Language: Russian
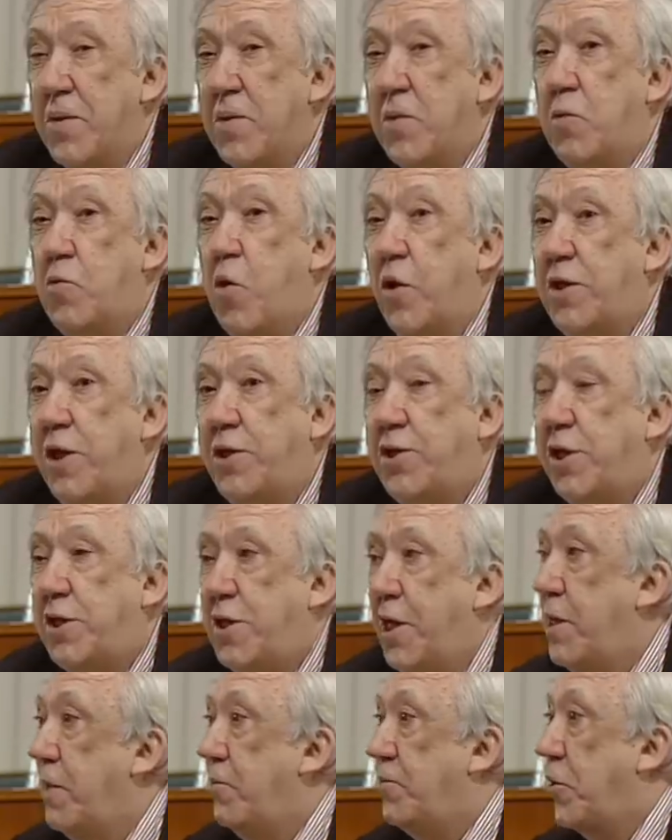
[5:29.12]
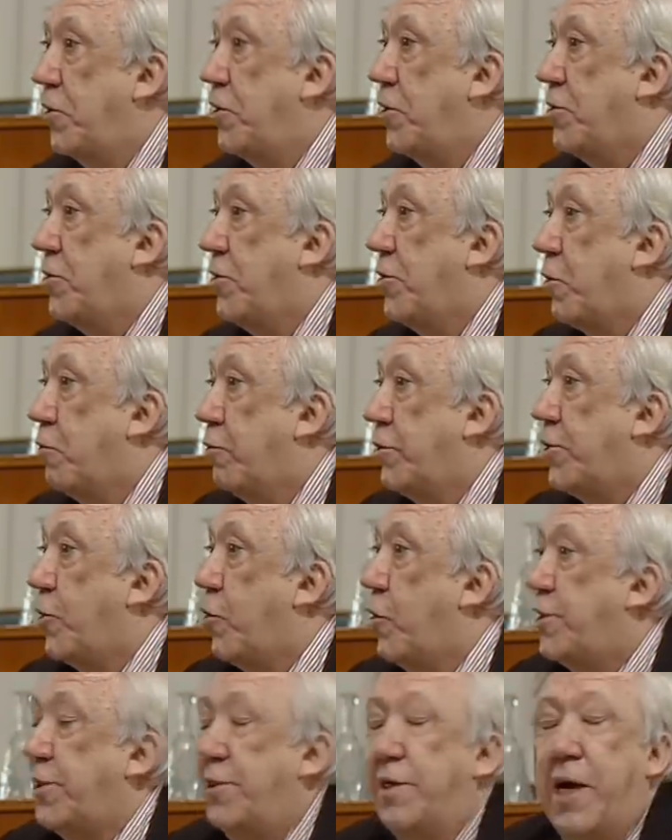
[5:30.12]
года четыре все груз
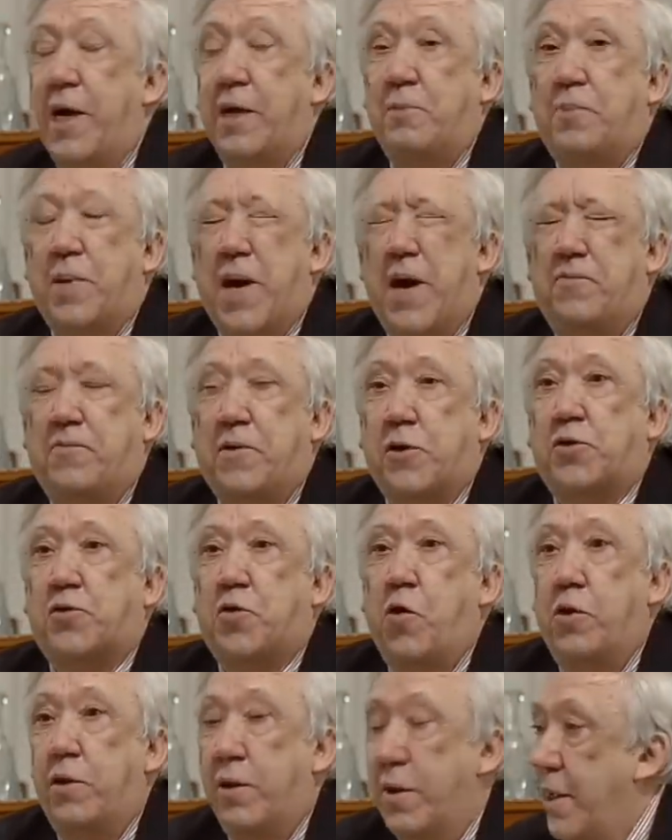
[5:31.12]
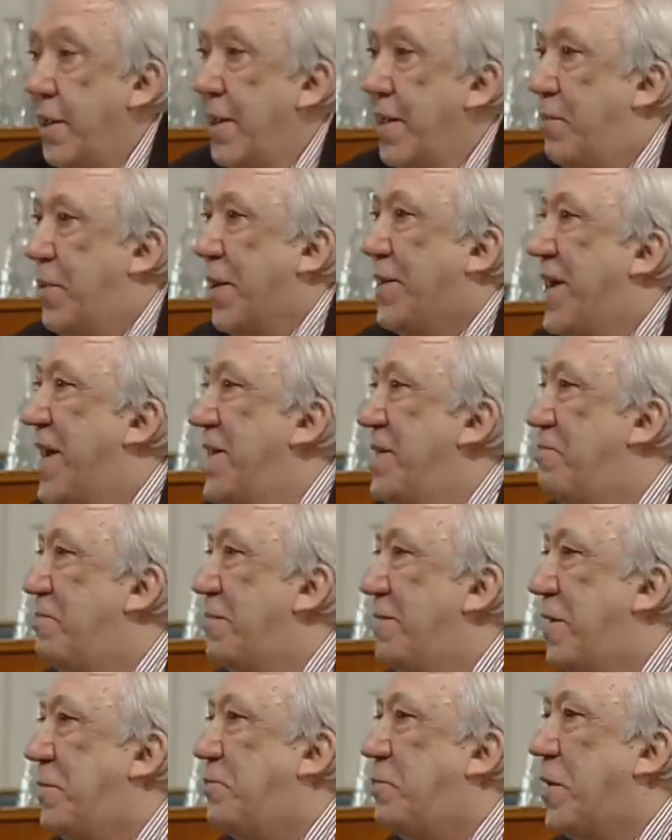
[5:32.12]
срочно отправки шел, пока не,
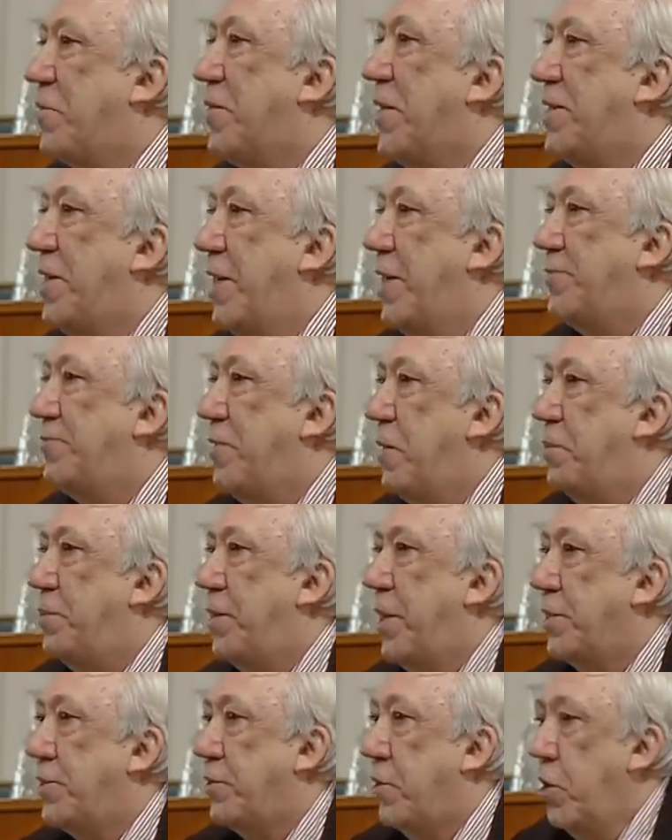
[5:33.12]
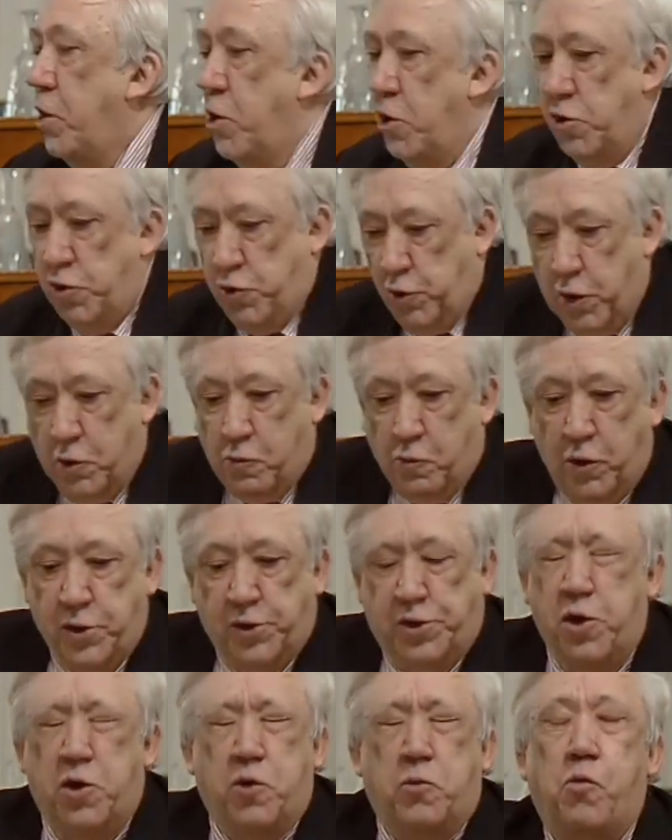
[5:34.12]
не спохватились по МПС. Что такое
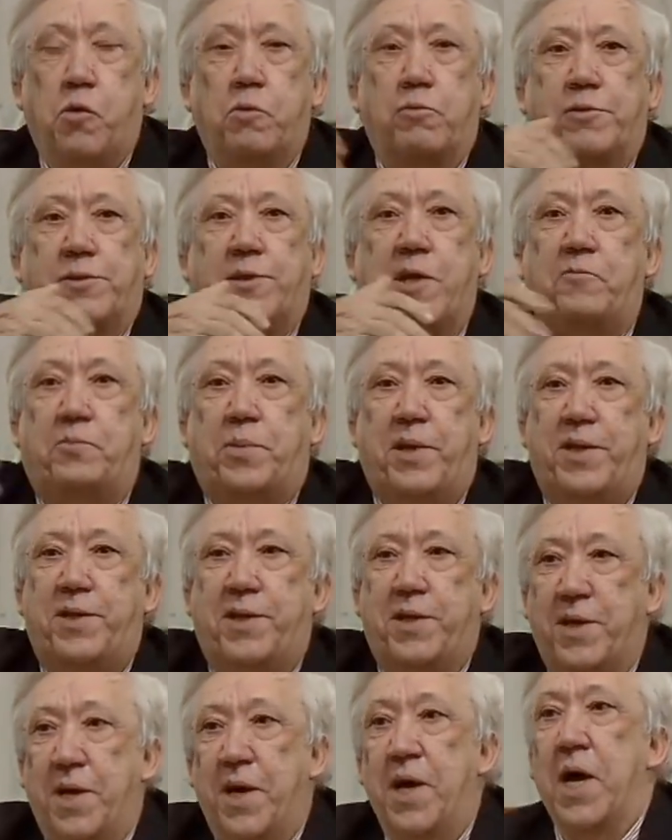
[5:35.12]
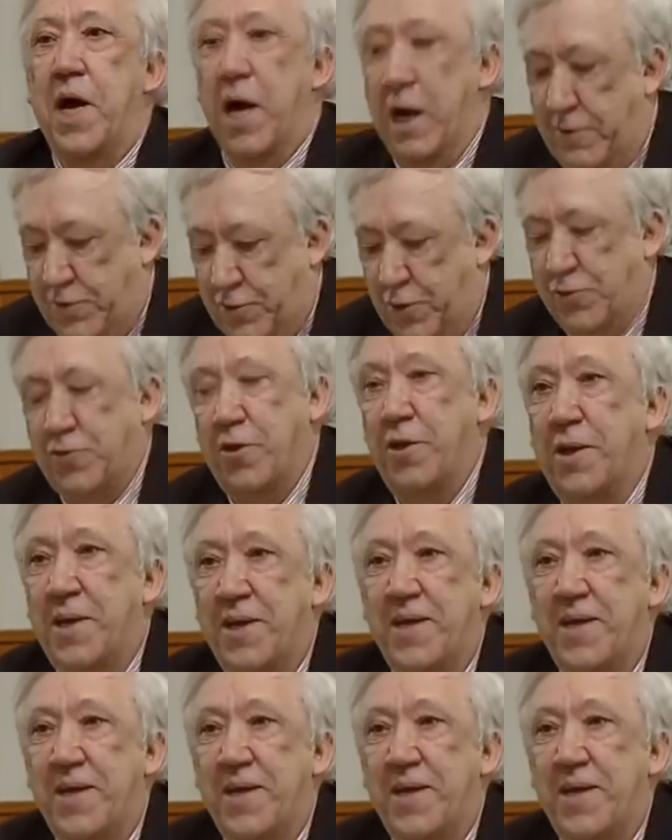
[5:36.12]
цирк голю впереди? А это все шел,